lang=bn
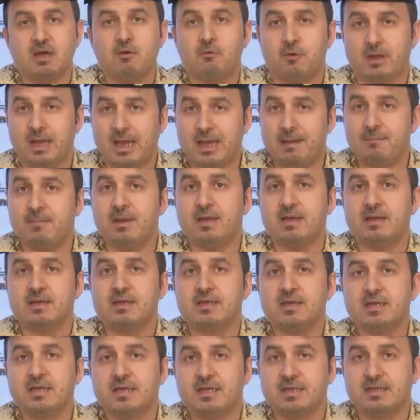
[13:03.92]
অ্যাপ্লিকেশনের
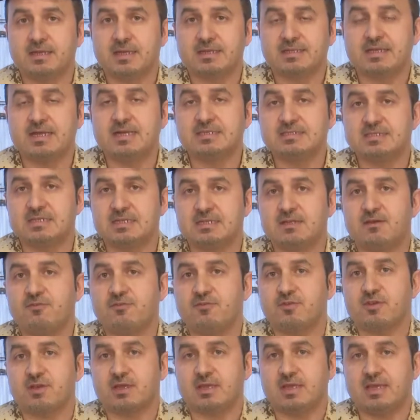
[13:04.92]
মাধ্যমে আপনাকে
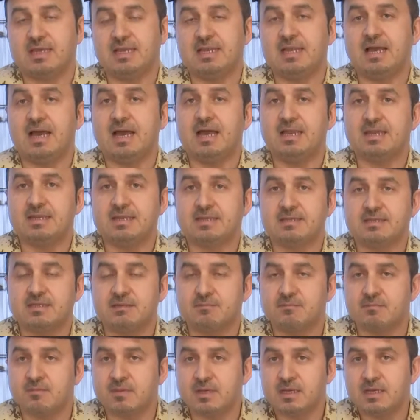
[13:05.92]
জানিয়ে দেওয়া
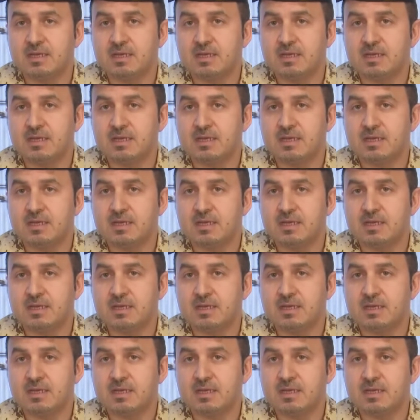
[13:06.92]
হবে